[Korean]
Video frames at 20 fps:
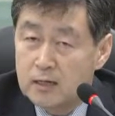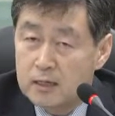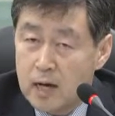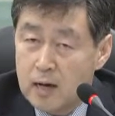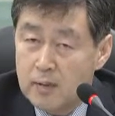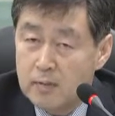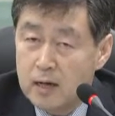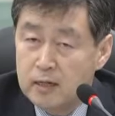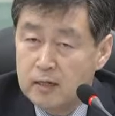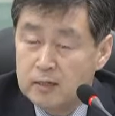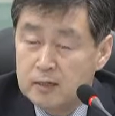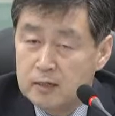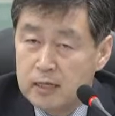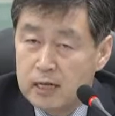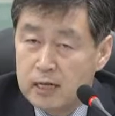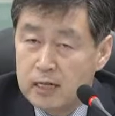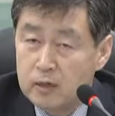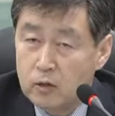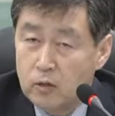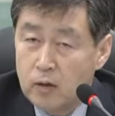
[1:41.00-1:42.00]
다만 그
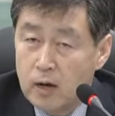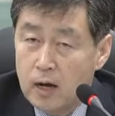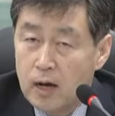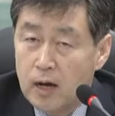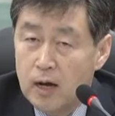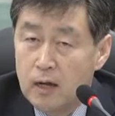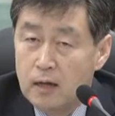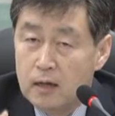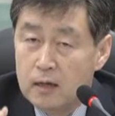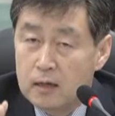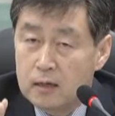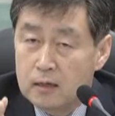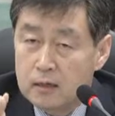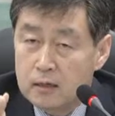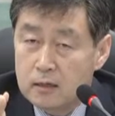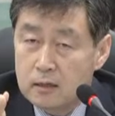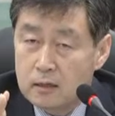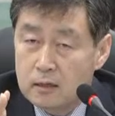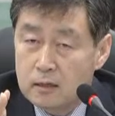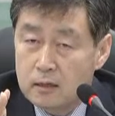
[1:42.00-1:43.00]
제도가
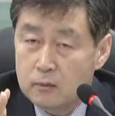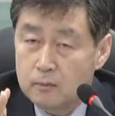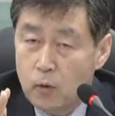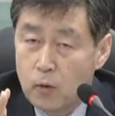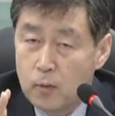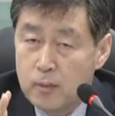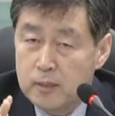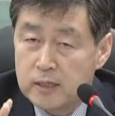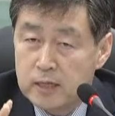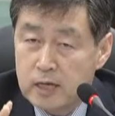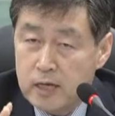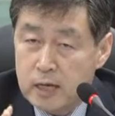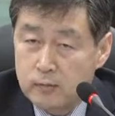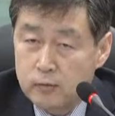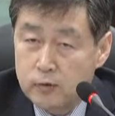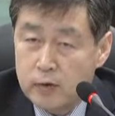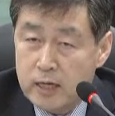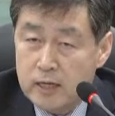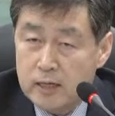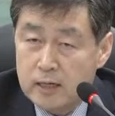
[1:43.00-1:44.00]
그 보험회사
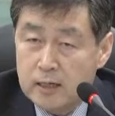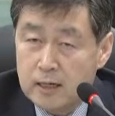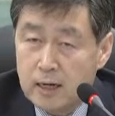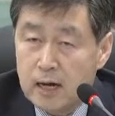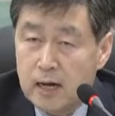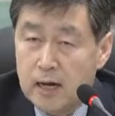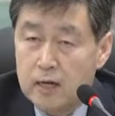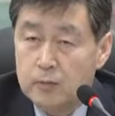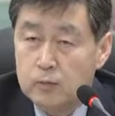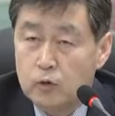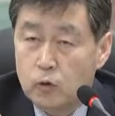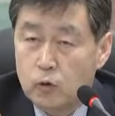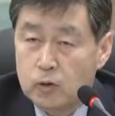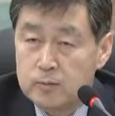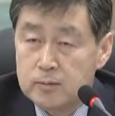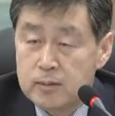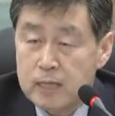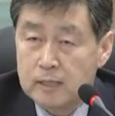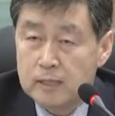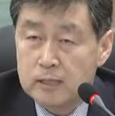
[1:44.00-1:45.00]
내부에 있거나 아니면
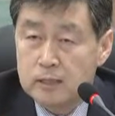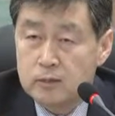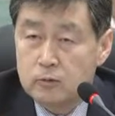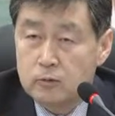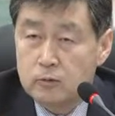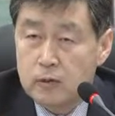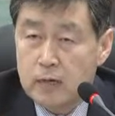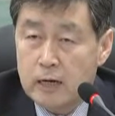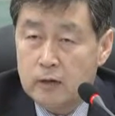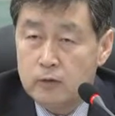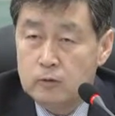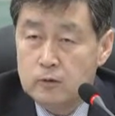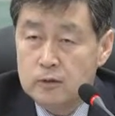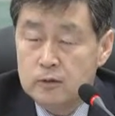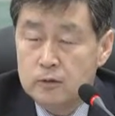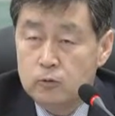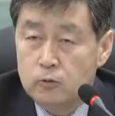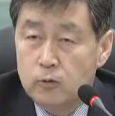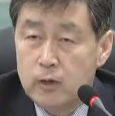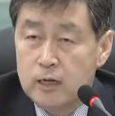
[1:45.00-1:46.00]
독립 사정으로
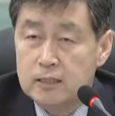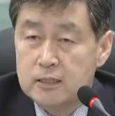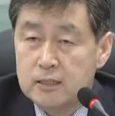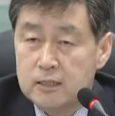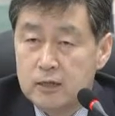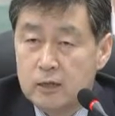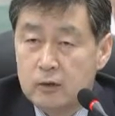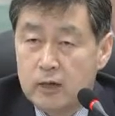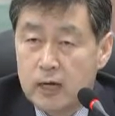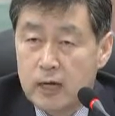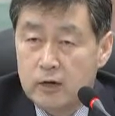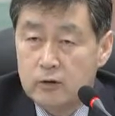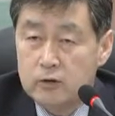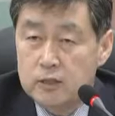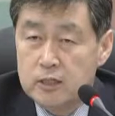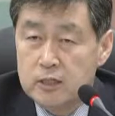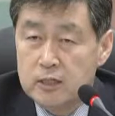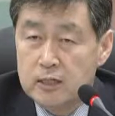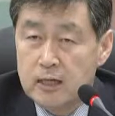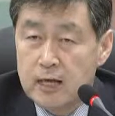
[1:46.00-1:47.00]
나눠진 두 가지 형태로
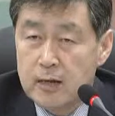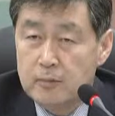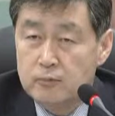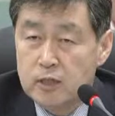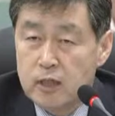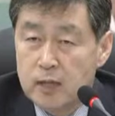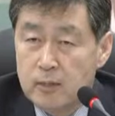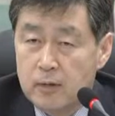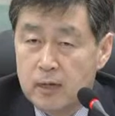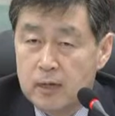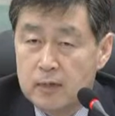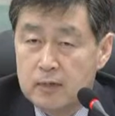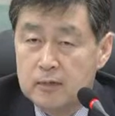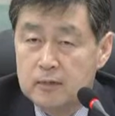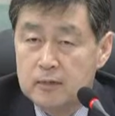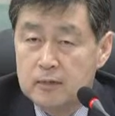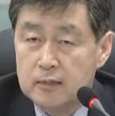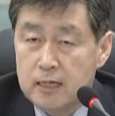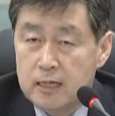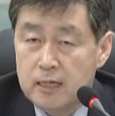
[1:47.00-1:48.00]
나눠져 있긴 합니다만
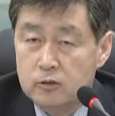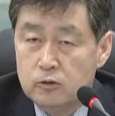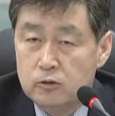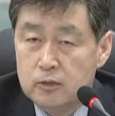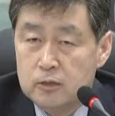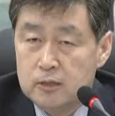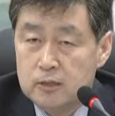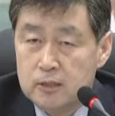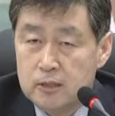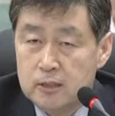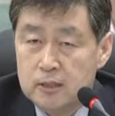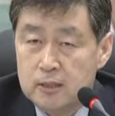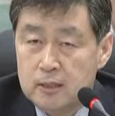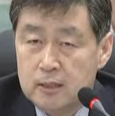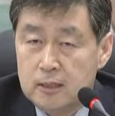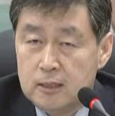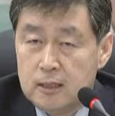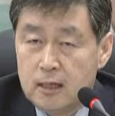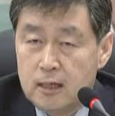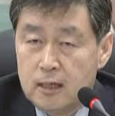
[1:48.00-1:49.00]
그런 제도적인
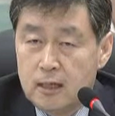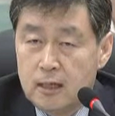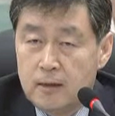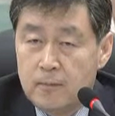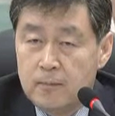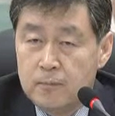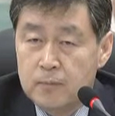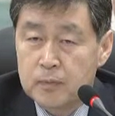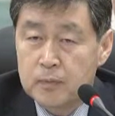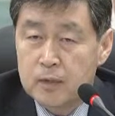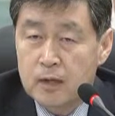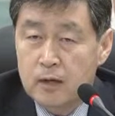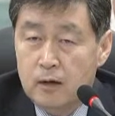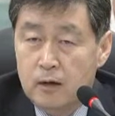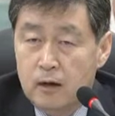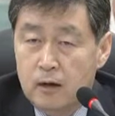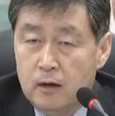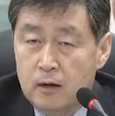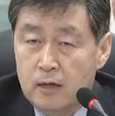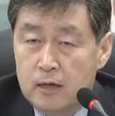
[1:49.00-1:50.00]
취지에
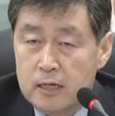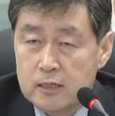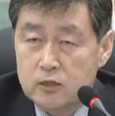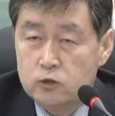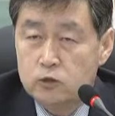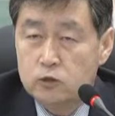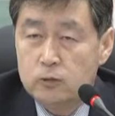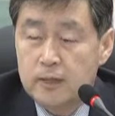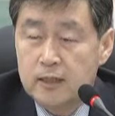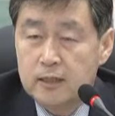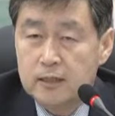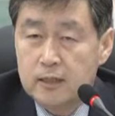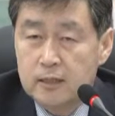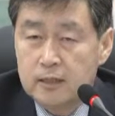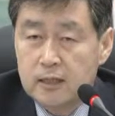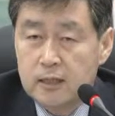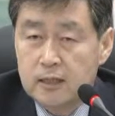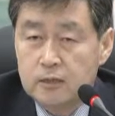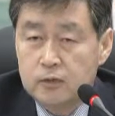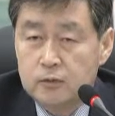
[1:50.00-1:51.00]
어, 에서
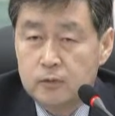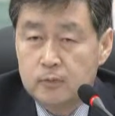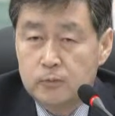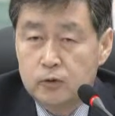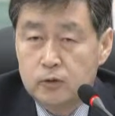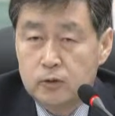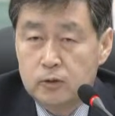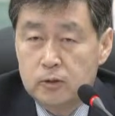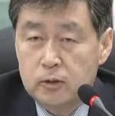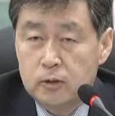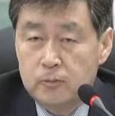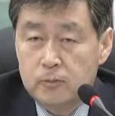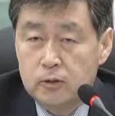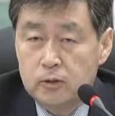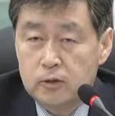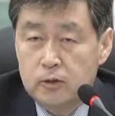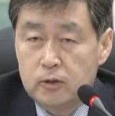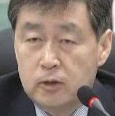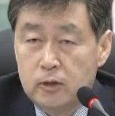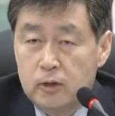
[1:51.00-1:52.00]
출발되었다는 점부터
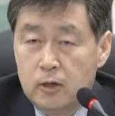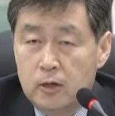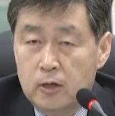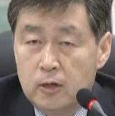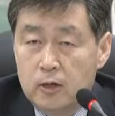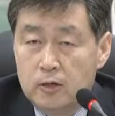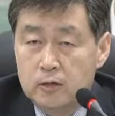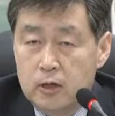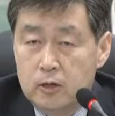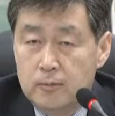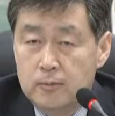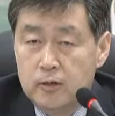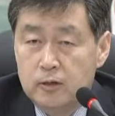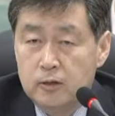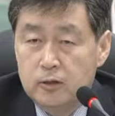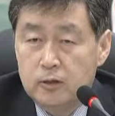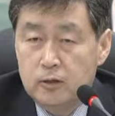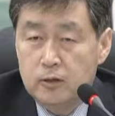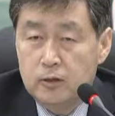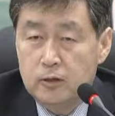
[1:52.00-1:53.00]
먼저
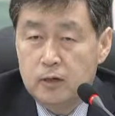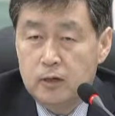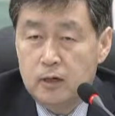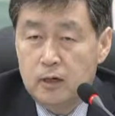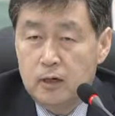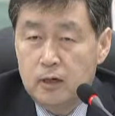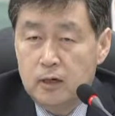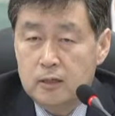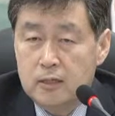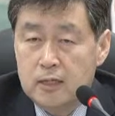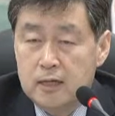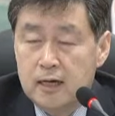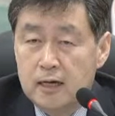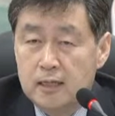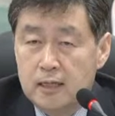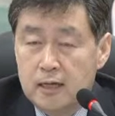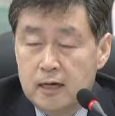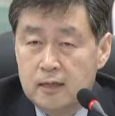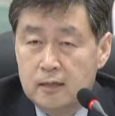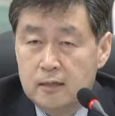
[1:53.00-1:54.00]
설명을 어,
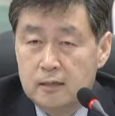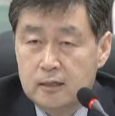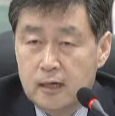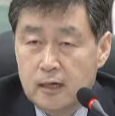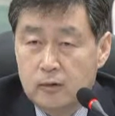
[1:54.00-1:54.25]
이해가 돼야 될 것